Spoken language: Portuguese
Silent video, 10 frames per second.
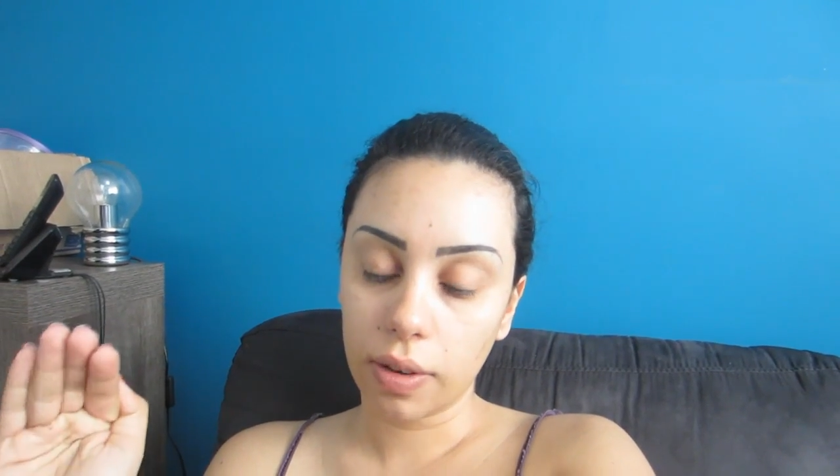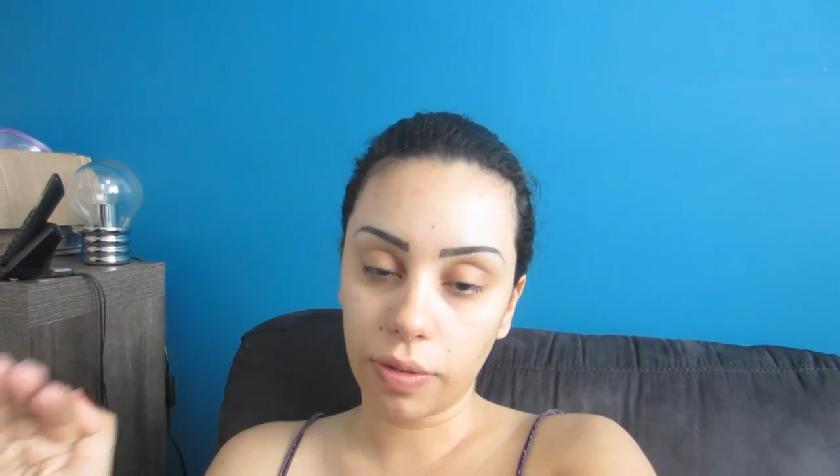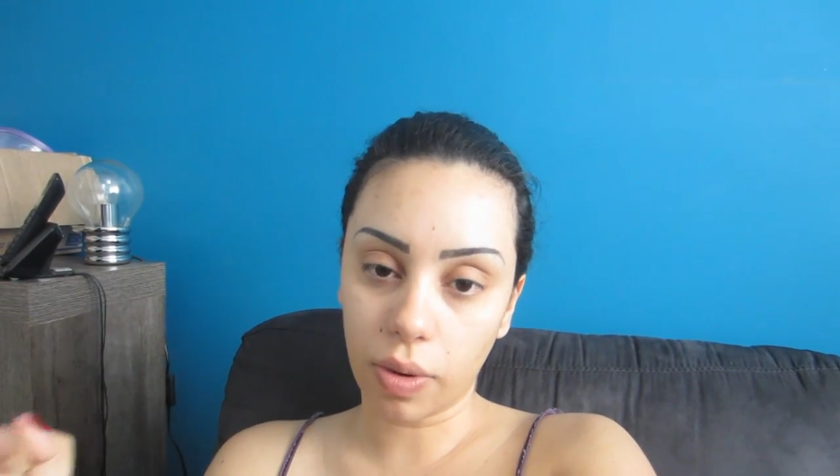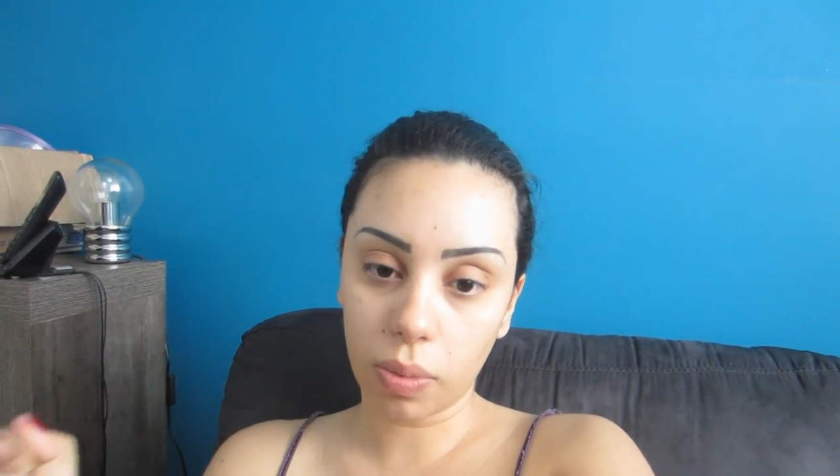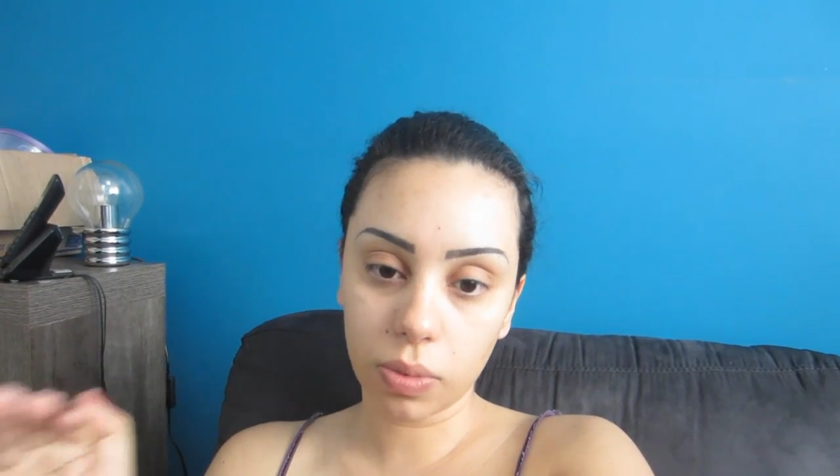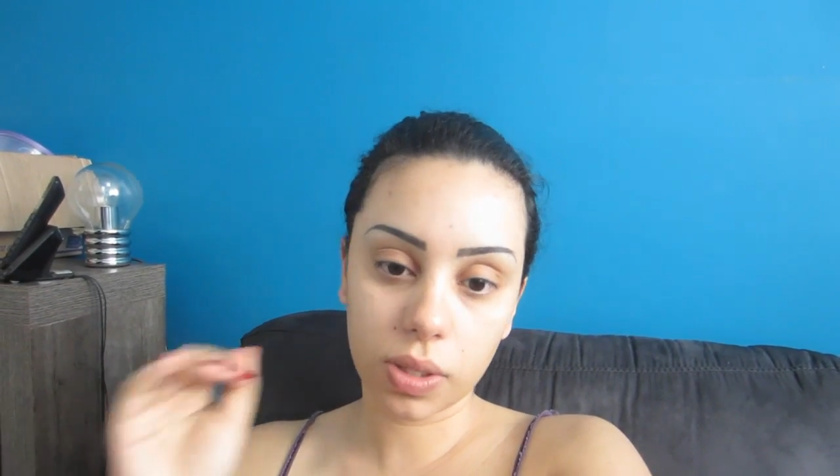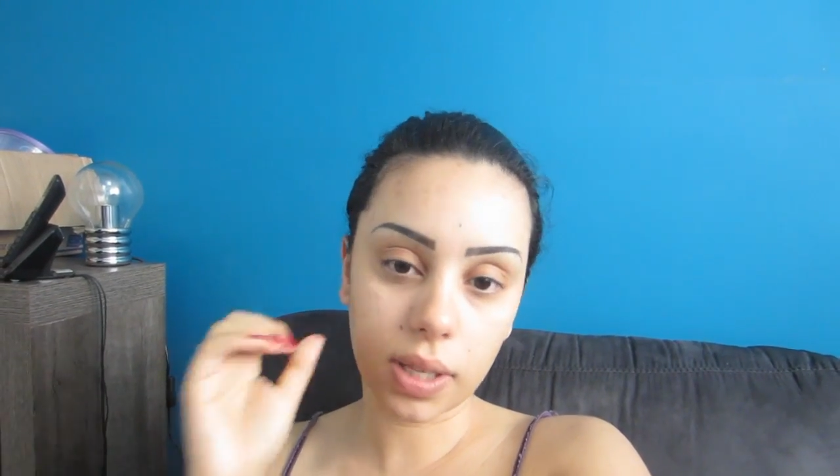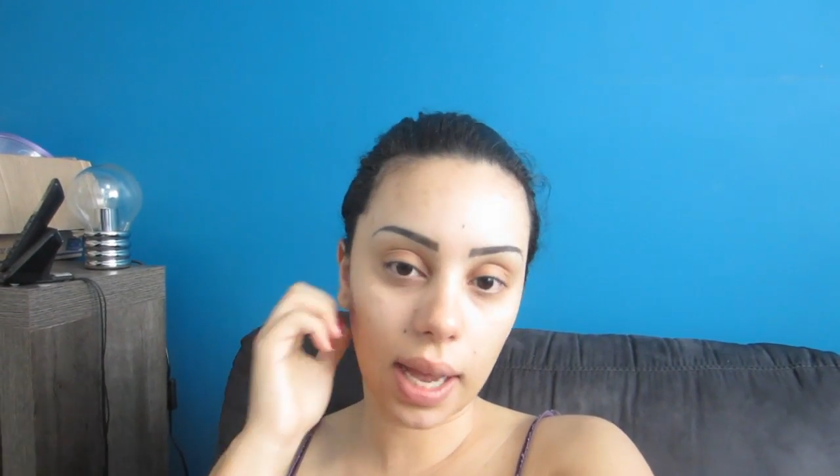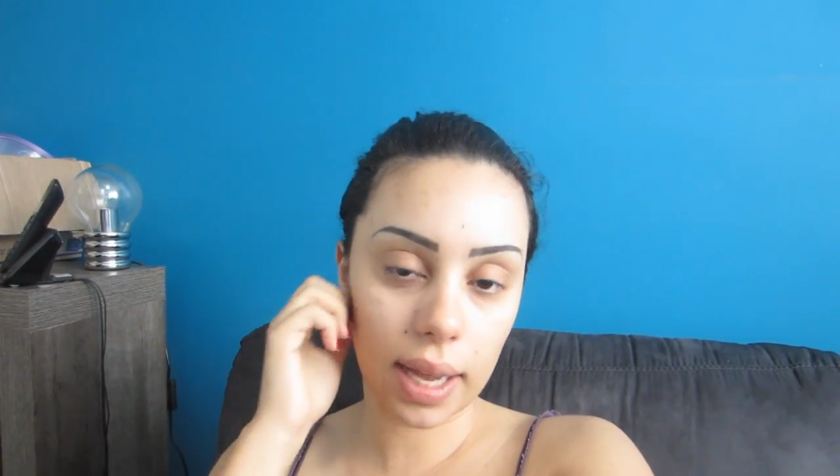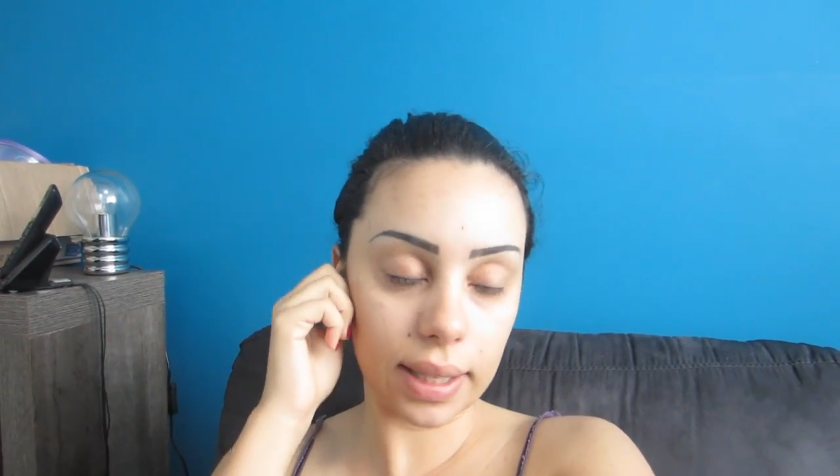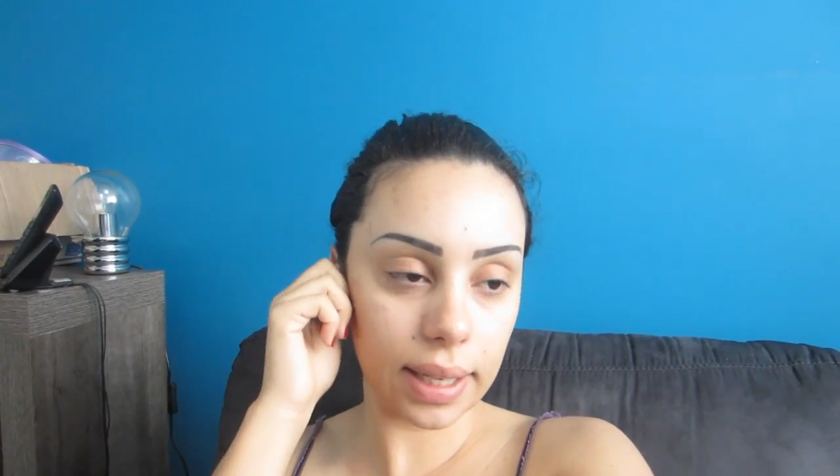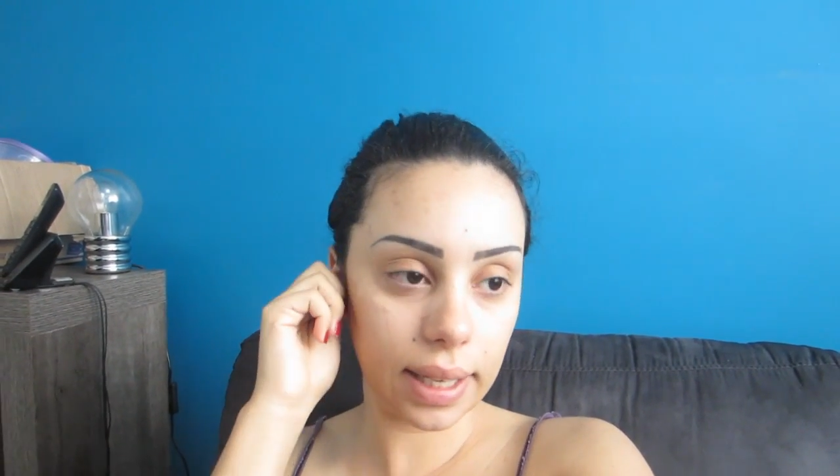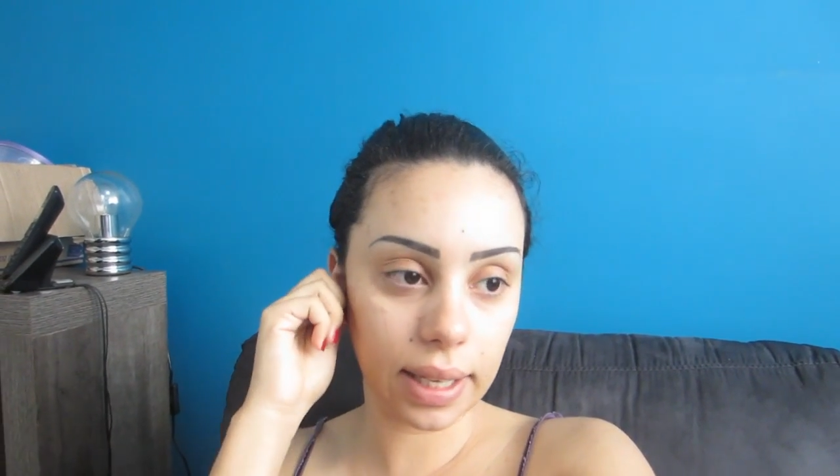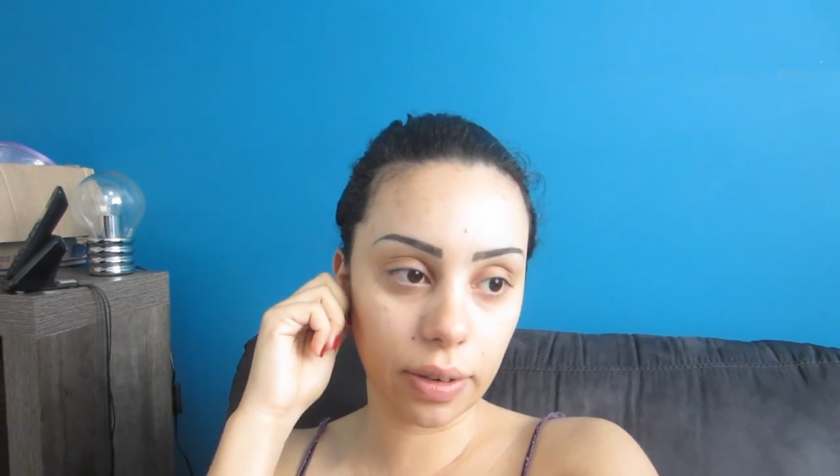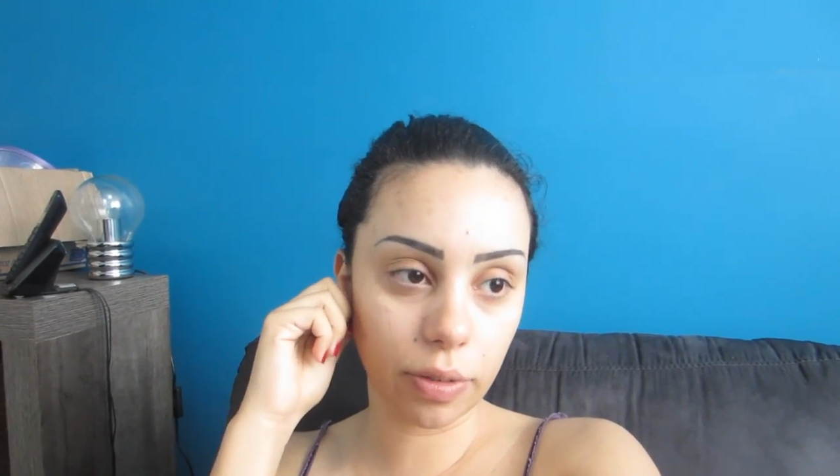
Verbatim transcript: vou almoçar daqui,